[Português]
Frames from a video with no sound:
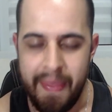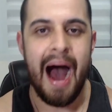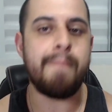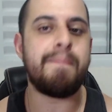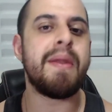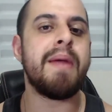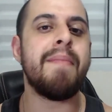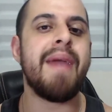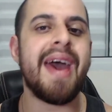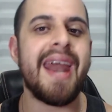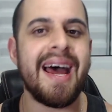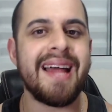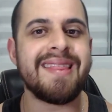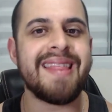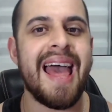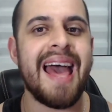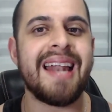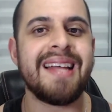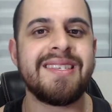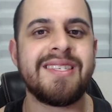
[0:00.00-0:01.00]
A primeira
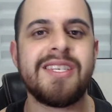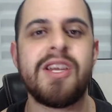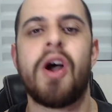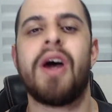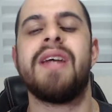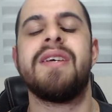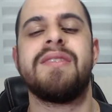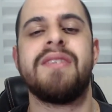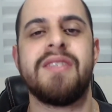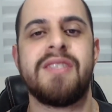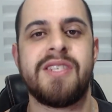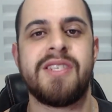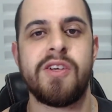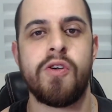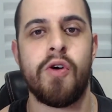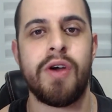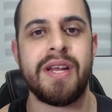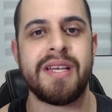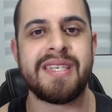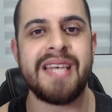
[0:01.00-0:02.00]
delas, senhoras e
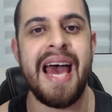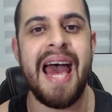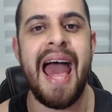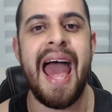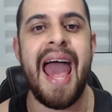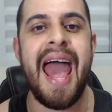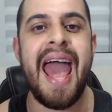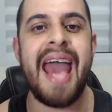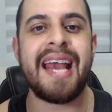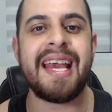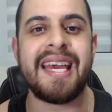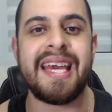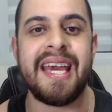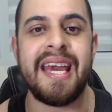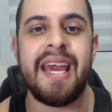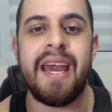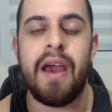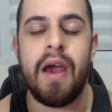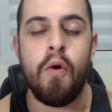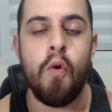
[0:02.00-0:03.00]
senhores, é
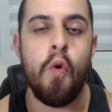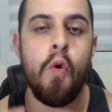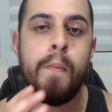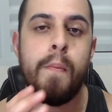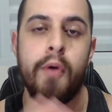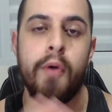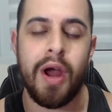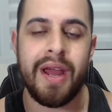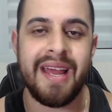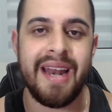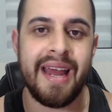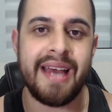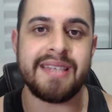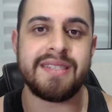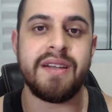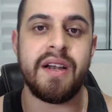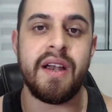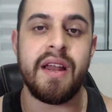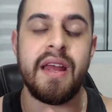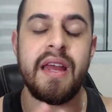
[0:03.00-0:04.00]
que o Brock
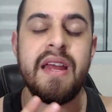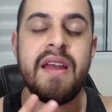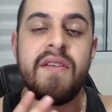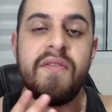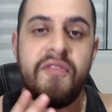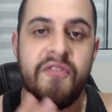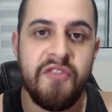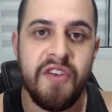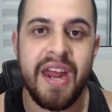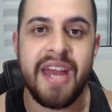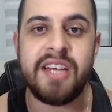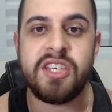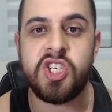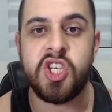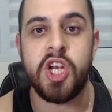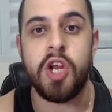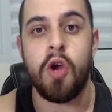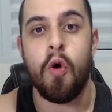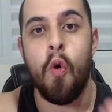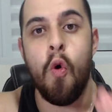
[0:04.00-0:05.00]
Lesnar
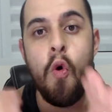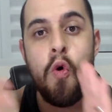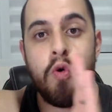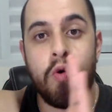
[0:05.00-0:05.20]
enfrente o